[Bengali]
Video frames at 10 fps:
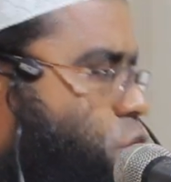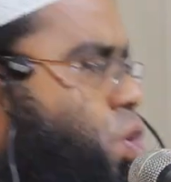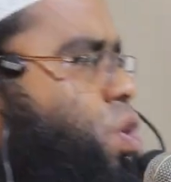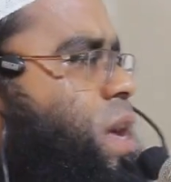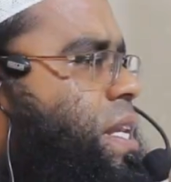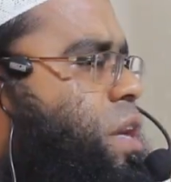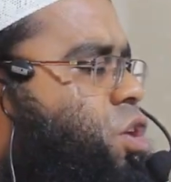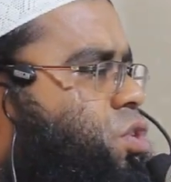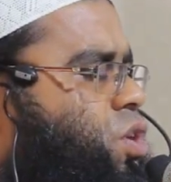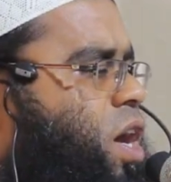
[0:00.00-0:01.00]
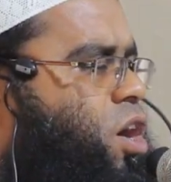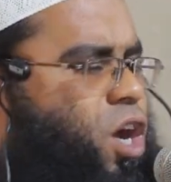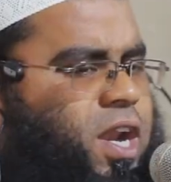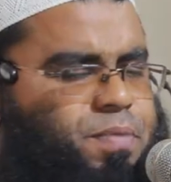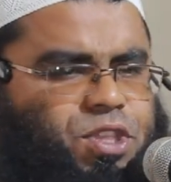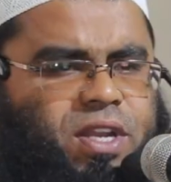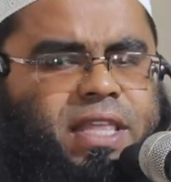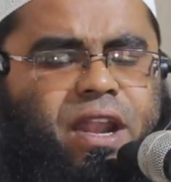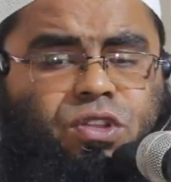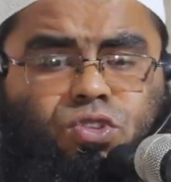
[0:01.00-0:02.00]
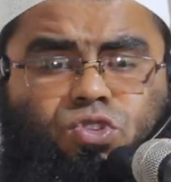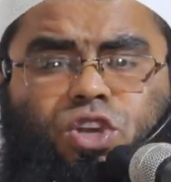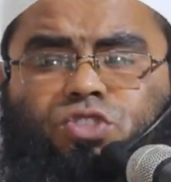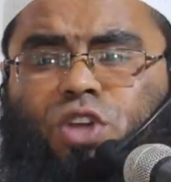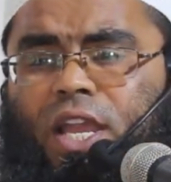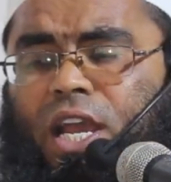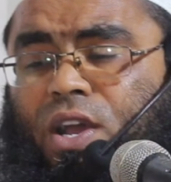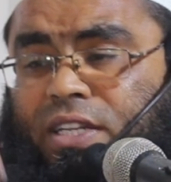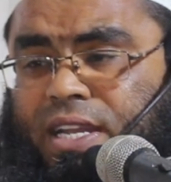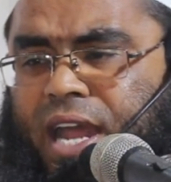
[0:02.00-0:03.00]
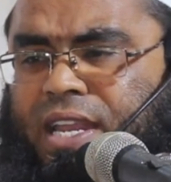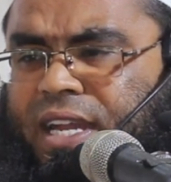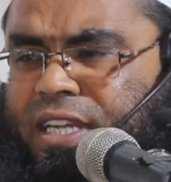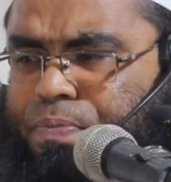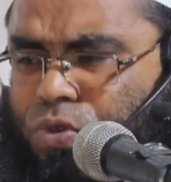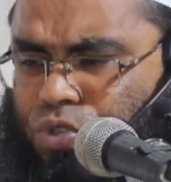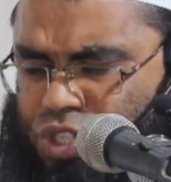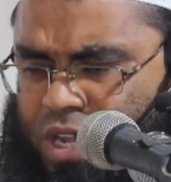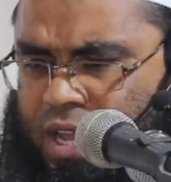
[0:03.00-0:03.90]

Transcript: তখন একটা অন্ধকার ঘরের ভিতরে তারা দুজন চলে গেল একটা নারী একটা পুরুষ